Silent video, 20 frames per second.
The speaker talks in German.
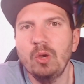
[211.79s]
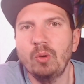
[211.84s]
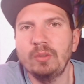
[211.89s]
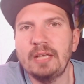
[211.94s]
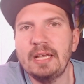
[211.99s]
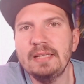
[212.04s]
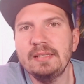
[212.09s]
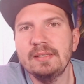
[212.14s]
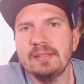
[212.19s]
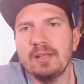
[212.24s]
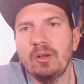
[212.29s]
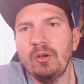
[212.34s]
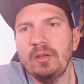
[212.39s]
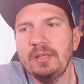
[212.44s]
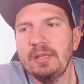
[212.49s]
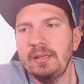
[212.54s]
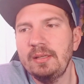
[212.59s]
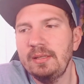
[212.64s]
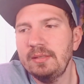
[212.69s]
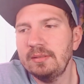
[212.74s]
Und da ist jetzt auch
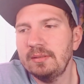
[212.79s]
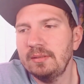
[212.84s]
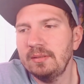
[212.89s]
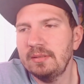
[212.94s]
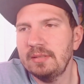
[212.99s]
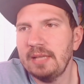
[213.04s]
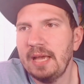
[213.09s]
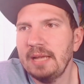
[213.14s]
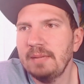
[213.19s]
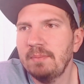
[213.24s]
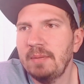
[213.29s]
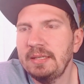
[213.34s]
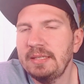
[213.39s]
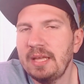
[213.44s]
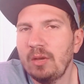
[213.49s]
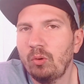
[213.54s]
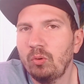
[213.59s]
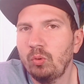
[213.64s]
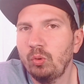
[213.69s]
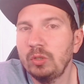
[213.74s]
in der nächsten Zeit mal
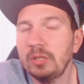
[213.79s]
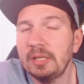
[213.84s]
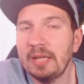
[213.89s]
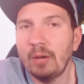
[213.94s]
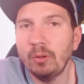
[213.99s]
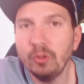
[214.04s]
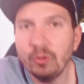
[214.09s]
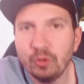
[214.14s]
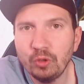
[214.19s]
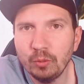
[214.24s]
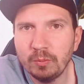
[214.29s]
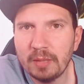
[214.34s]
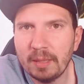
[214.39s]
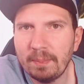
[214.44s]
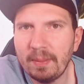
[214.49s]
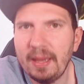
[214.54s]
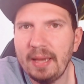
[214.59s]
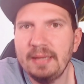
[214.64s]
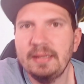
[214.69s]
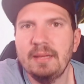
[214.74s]
der gute Launentyp
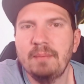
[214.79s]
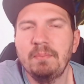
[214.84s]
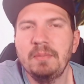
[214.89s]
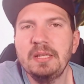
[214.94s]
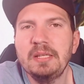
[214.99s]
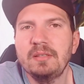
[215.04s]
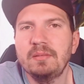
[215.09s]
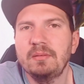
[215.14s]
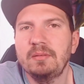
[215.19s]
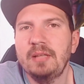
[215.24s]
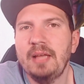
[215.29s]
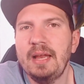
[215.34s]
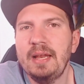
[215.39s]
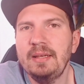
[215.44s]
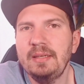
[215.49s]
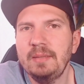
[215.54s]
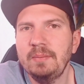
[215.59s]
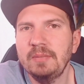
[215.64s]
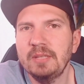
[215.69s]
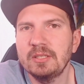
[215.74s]
dabei, der mit
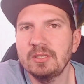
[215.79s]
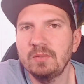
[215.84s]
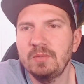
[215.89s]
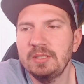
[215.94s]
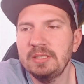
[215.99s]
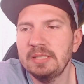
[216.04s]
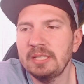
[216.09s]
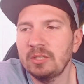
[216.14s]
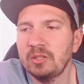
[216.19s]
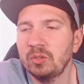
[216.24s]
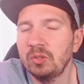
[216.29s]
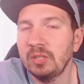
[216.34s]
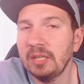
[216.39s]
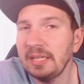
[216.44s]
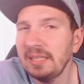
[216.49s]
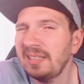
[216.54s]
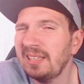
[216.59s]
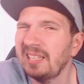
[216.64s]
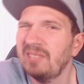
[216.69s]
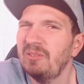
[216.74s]
teilnimmt. Also wir sind dann zu
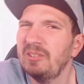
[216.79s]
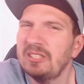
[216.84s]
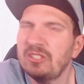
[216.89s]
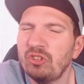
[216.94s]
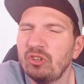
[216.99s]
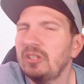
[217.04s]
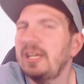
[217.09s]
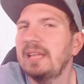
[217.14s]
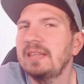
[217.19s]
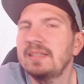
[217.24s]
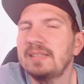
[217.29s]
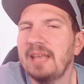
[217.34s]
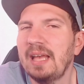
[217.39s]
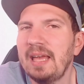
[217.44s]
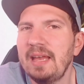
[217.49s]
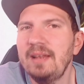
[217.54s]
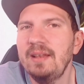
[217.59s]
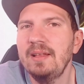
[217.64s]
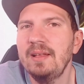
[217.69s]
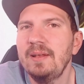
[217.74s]
dritt, das wird schon ganz
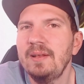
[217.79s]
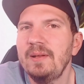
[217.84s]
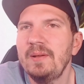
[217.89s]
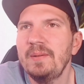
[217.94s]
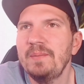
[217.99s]
geil.